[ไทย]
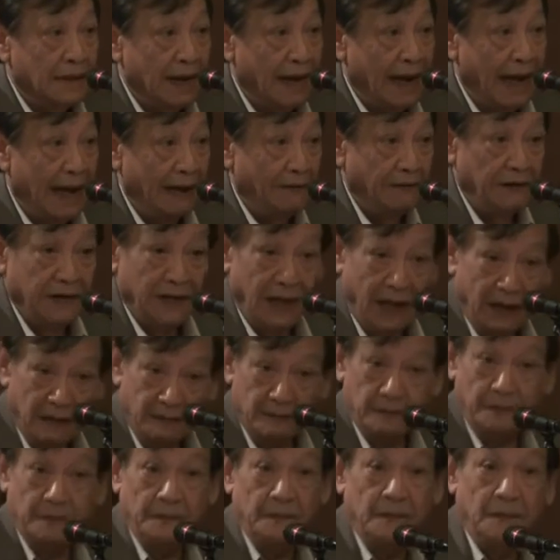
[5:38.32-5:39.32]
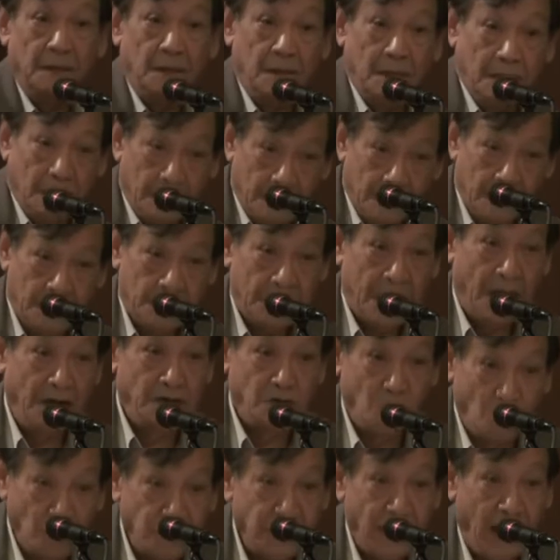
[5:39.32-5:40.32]
แต่ถามว่าท่าน
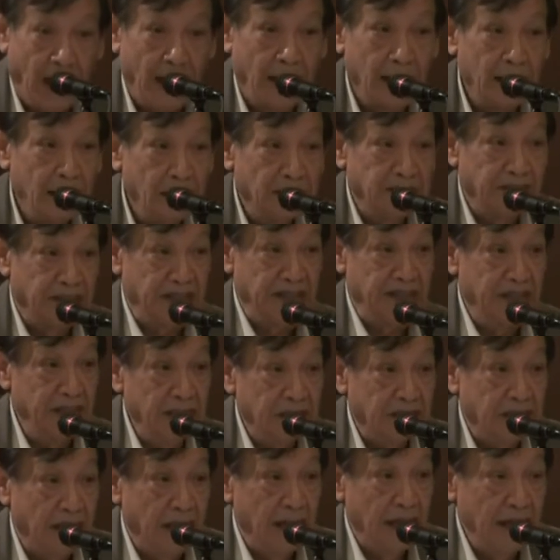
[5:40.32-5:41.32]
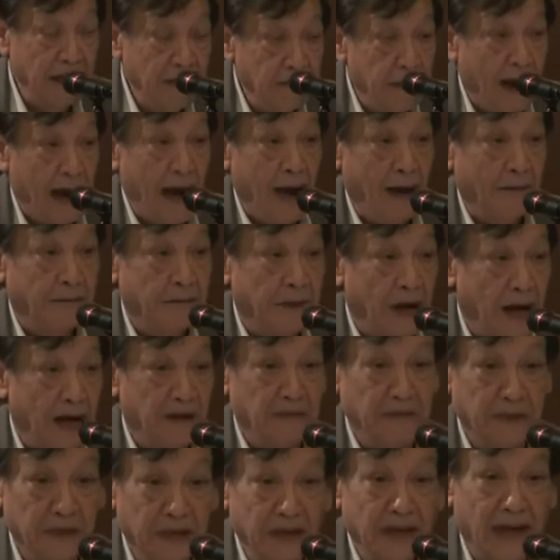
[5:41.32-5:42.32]
ท่านสนใจเรื่องสิทธิเสรีภาพ
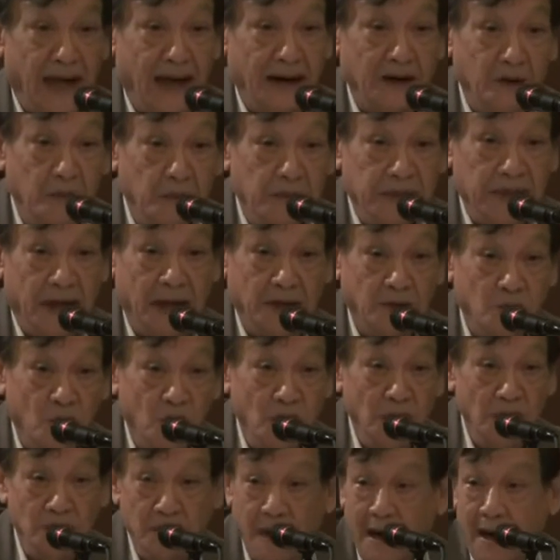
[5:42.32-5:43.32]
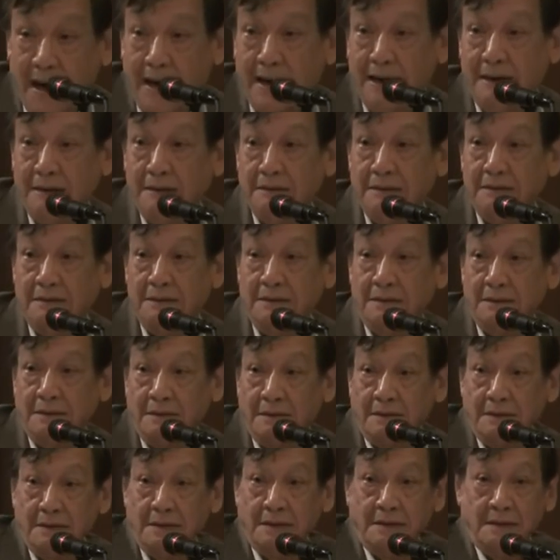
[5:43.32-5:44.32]
ขั้นพื้นฐานของประชาชนหรือไม่
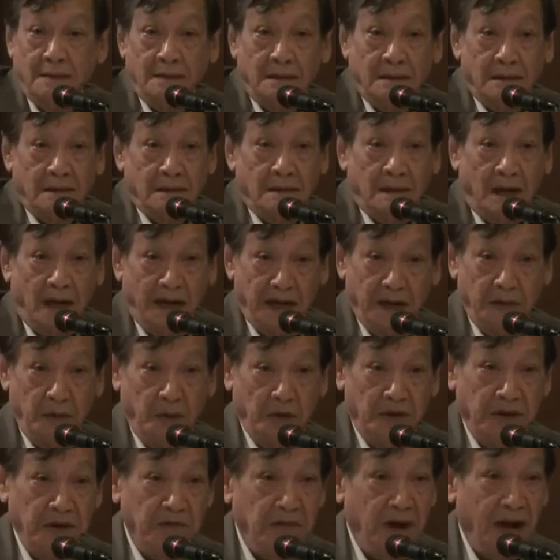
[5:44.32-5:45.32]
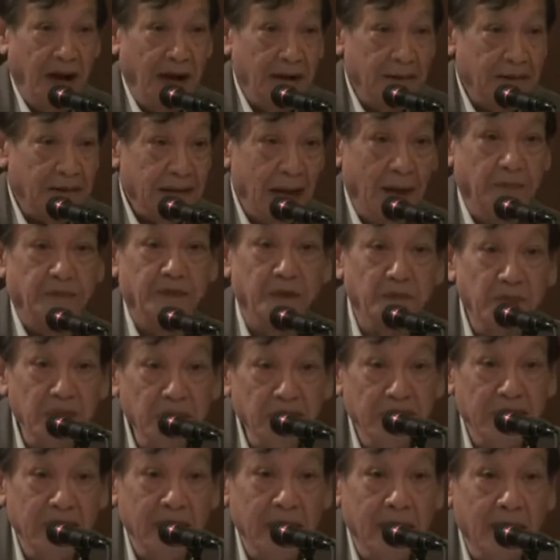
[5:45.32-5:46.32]
อันนี้ผมคิดว่าแทบจะ
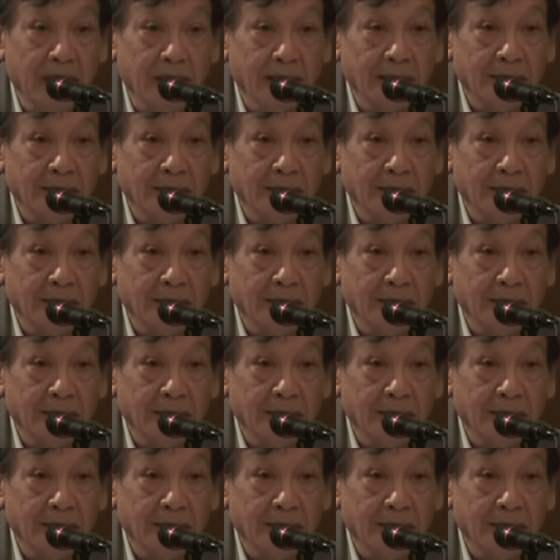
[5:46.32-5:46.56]
ไม่มี